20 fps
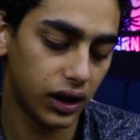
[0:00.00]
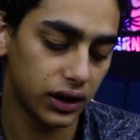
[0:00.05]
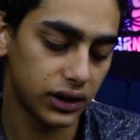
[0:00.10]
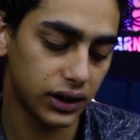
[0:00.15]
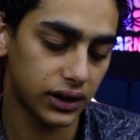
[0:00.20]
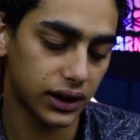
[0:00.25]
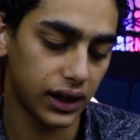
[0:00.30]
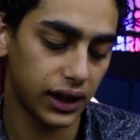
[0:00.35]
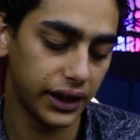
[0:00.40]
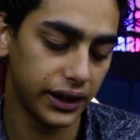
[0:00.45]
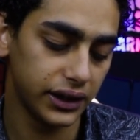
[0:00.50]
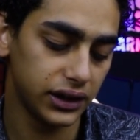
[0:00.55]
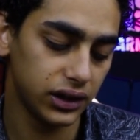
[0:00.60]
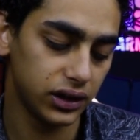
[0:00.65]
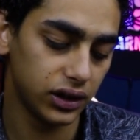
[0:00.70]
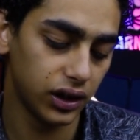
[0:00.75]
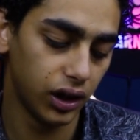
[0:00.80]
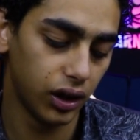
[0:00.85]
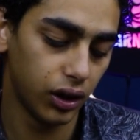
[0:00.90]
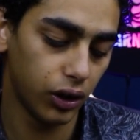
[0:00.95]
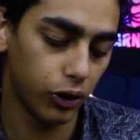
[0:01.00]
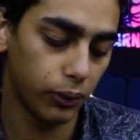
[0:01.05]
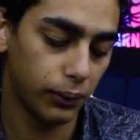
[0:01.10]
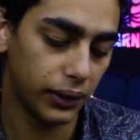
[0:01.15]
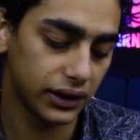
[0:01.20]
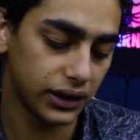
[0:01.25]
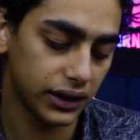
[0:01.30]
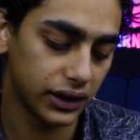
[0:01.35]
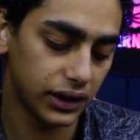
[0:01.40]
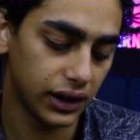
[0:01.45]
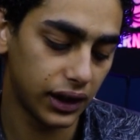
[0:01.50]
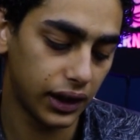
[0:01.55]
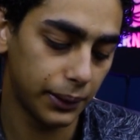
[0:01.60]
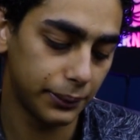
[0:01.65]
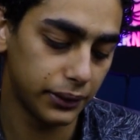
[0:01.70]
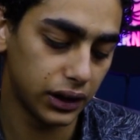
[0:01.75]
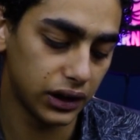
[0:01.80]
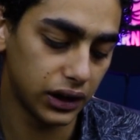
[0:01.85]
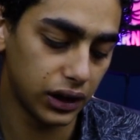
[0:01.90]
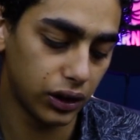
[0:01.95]
هضغط على edit وبعد كده
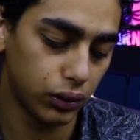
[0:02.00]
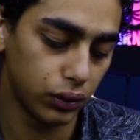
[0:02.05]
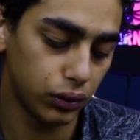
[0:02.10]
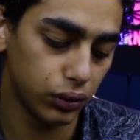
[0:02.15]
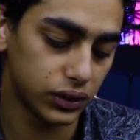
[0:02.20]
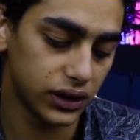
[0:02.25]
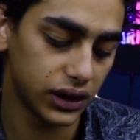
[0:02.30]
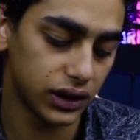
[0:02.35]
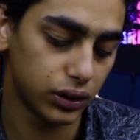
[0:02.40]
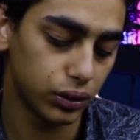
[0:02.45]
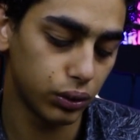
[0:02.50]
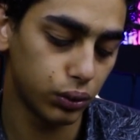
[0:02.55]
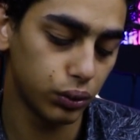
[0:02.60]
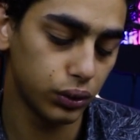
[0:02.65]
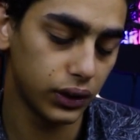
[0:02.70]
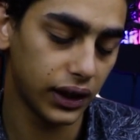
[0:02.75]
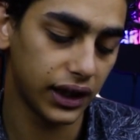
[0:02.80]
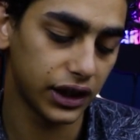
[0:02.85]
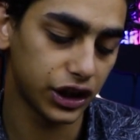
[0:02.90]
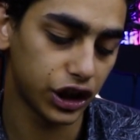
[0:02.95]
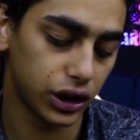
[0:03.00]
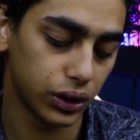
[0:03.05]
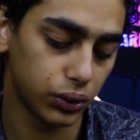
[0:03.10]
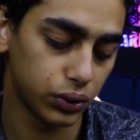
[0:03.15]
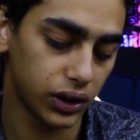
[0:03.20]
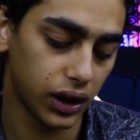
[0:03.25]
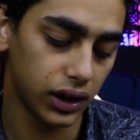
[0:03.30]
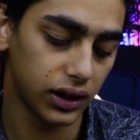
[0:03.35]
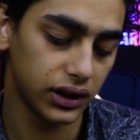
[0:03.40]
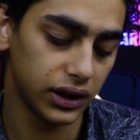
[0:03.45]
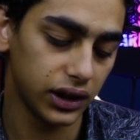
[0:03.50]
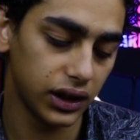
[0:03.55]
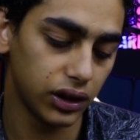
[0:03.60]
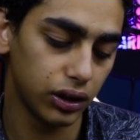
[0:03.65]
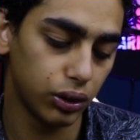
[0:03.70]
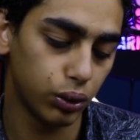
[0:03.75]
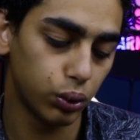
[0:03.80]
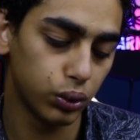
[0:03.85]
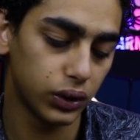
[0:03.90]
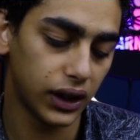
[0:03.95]
هبدا ان انا اقول له send code علشان يوصلني
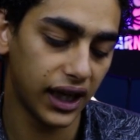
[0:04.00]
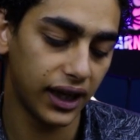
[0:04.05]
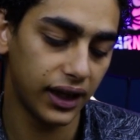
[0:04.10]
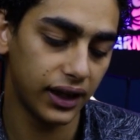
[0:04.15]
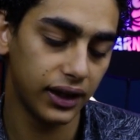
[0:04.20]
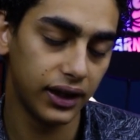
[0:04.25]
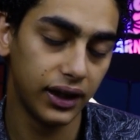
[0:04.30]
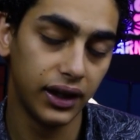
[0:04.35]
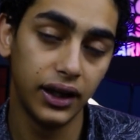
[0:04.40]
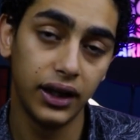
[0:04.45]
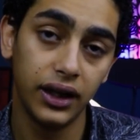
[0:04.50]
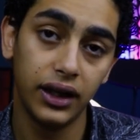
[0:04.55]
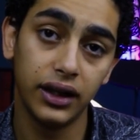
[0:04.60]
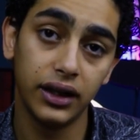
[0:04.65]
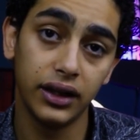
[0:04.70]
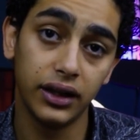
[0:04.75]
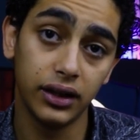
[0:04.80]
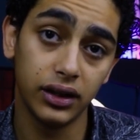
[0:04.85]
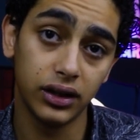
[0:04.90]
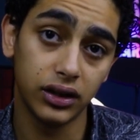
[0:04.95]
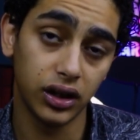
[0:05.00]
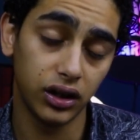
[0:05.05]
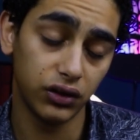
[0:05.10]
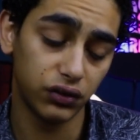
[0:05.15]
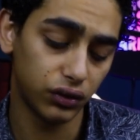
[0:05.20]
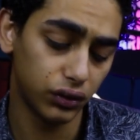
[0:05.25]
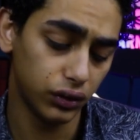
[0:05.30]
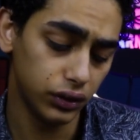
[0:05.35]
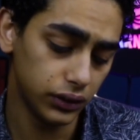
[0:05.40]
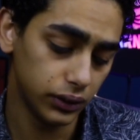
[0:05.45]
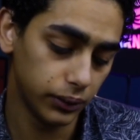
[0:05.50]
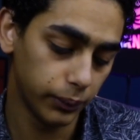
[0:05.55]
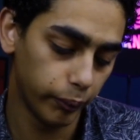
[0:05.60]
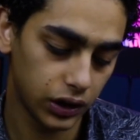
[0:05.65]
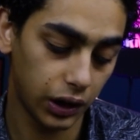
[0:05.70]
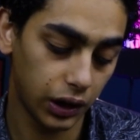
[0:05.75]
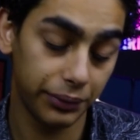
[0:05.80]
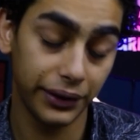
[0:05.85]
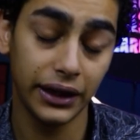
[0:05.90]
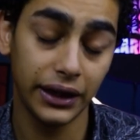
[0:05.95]
الكود على آه، التليفون
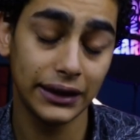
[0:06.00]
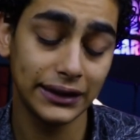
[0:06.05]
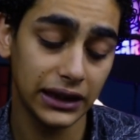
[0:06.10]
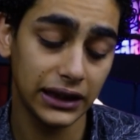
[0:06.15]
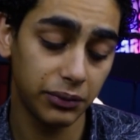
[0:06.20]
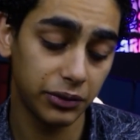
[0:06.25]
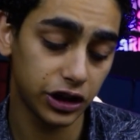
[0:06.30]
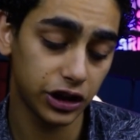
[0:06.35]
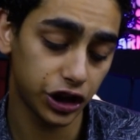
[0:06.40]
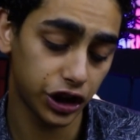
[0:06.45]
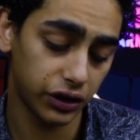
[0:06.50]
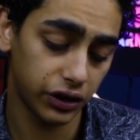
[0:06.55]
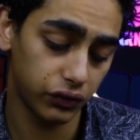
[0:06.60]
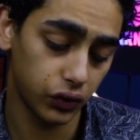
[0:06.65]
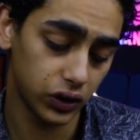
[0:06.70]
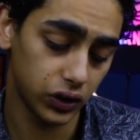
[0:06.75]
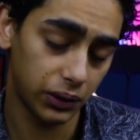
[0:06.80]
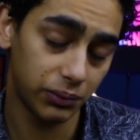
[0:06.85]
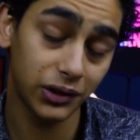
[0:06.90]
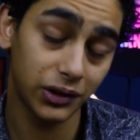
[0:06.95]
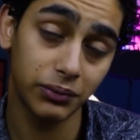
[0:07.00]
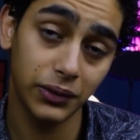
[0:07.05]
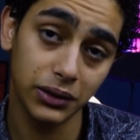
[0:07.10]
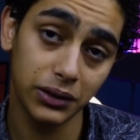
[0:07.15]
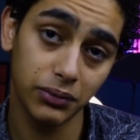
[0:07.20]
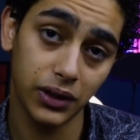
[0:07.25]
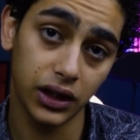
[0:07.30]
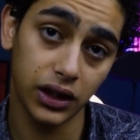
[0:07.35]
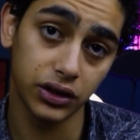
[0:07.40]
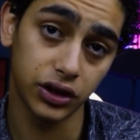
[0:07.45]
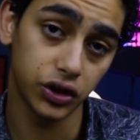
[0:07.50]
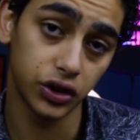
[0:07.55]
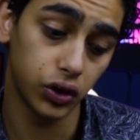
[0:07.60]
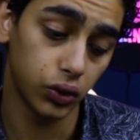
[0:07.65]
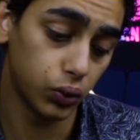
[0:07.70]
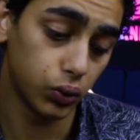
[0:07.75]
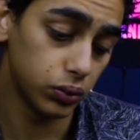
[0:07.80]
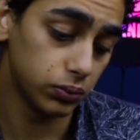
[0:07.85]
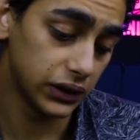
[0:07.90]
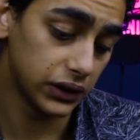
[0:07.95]
طيب هنا زي ما انت شايف قدامك بعد ما حطيت
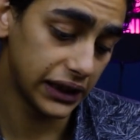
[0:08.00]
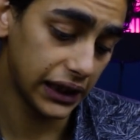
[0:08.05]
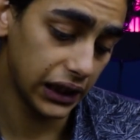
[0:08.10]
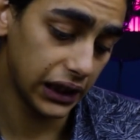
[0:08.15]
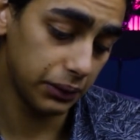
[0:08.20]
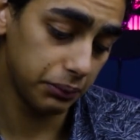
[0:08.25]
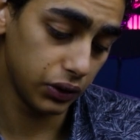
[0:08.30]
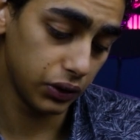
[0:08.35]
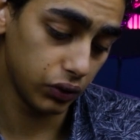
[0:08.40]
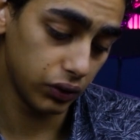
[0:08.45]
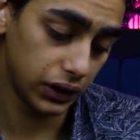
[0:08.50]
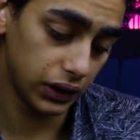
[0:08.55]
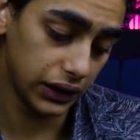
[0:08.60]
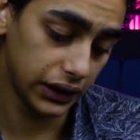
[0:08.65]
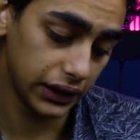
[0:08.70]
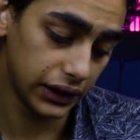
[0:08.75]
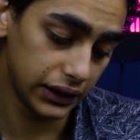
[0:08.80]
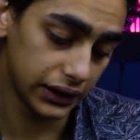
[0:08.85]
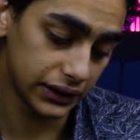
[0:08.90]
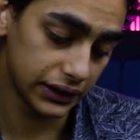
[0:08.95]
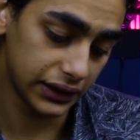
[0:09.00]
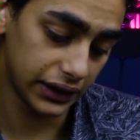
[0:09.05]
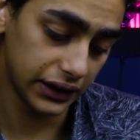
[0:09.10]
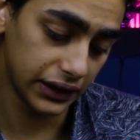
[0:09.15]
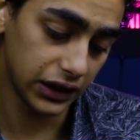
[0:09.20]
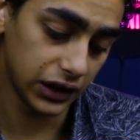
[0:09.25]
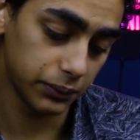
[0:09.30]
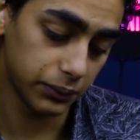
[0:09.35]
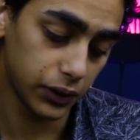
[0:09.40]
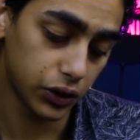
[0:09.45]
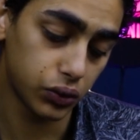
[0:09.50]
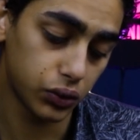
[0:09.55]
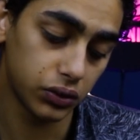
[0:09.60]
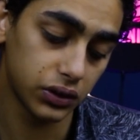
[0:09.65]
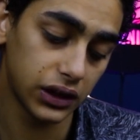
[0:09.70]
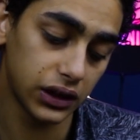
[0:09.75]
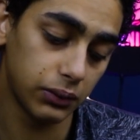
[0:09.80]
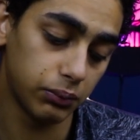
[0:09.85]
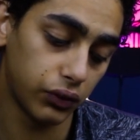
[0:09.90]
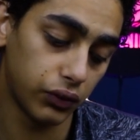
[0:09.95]
الكود بتاعي بيقول لي ان التريدنج
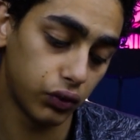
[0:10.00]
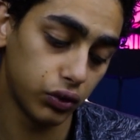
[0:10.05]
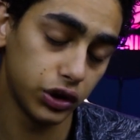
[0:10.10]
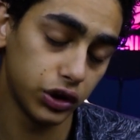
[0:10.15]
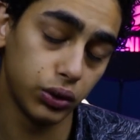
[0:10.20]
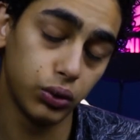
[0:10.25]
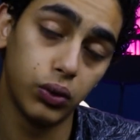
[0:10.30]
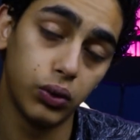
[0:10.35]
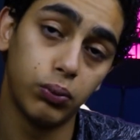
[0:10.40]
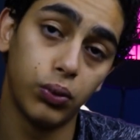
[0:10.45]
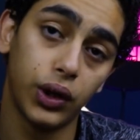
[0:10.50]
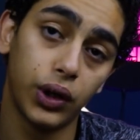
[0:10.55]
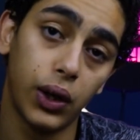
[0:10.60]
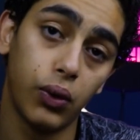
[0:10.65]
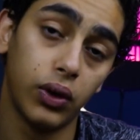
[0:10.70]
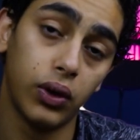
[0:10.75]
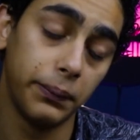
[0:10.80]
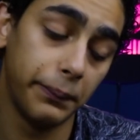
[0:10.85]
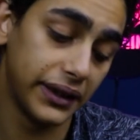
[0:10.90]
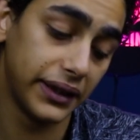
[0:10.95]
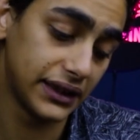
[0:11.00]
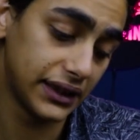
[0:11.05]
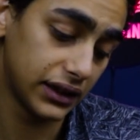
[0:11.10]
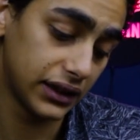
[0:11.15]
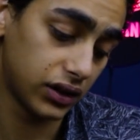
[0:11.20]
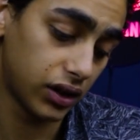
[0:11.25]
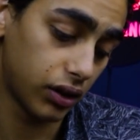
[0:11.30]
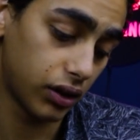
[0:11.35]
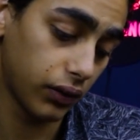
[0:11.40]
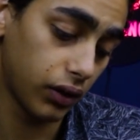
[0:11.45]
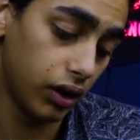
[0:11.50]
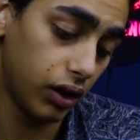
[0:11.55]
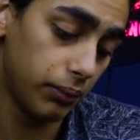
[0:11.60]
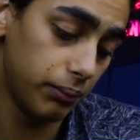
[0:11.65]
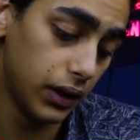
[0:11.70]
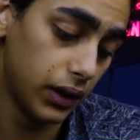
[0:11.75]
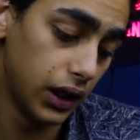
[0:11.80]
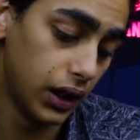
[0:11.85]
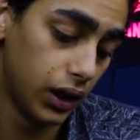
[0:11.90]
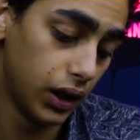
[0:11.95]
باسورد ده المفروض يكون مكون من ست ارقام